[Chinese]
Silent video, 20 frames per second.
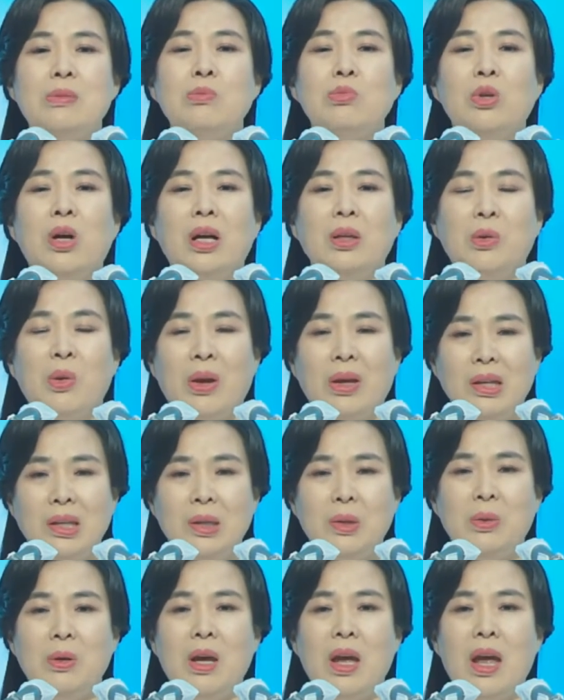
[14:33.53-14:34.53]
想要成
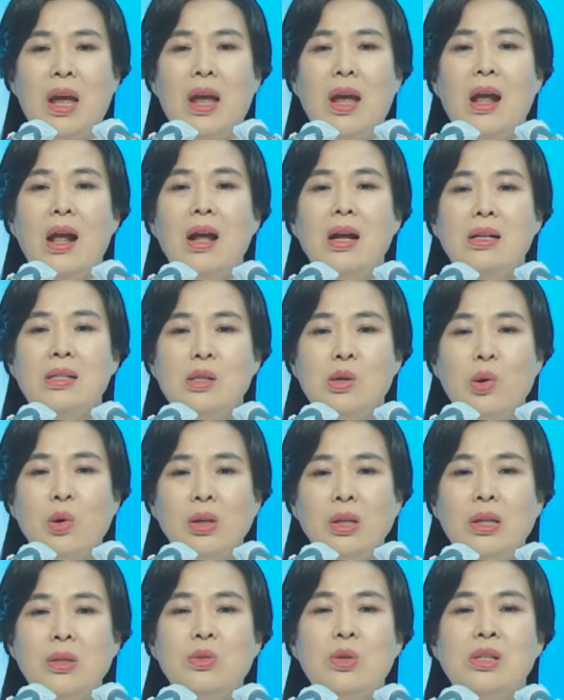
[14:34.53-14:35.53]
为主完美的
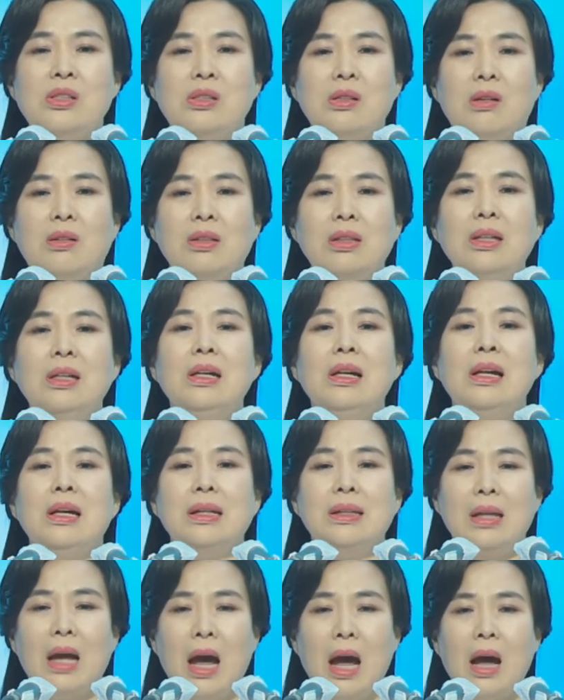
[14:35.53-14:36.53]
心腹，就
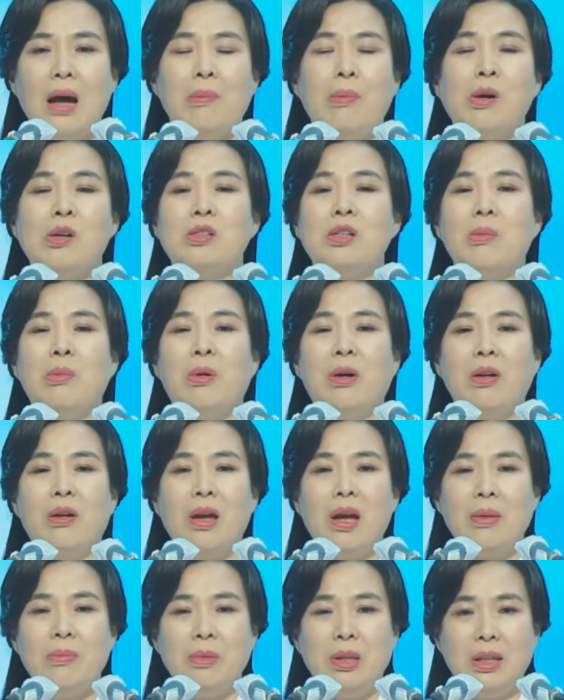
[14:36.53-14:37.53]
当尽快把
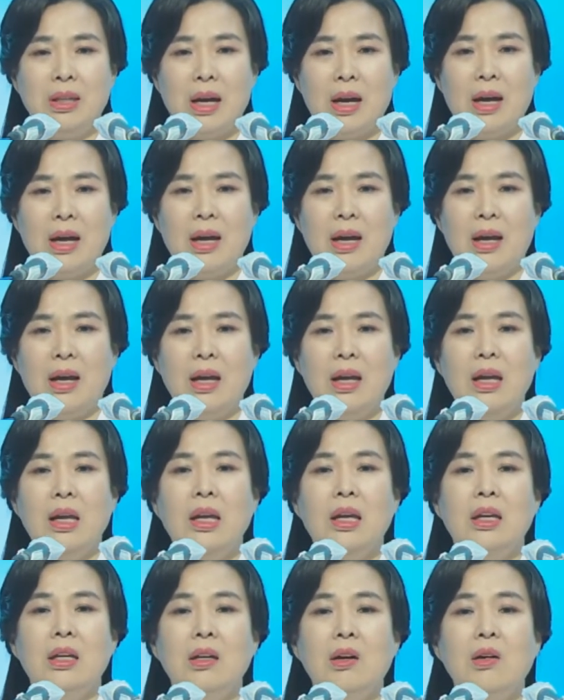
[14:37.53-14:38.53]
罪性离弃
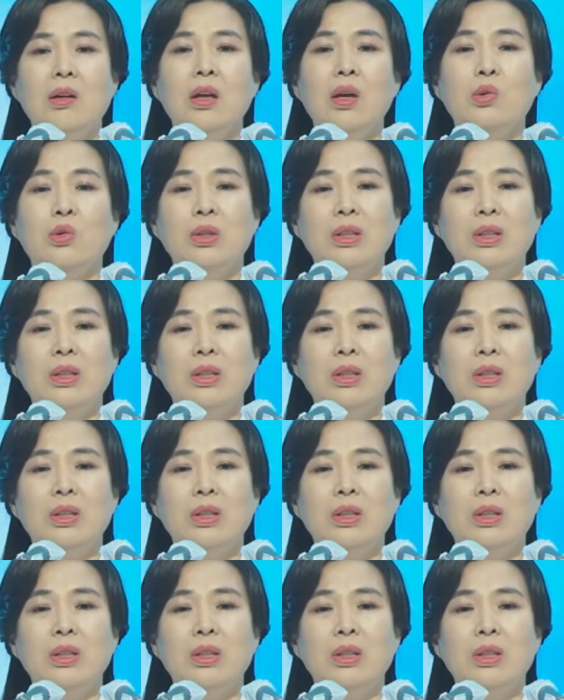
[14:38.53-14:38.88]
净尽。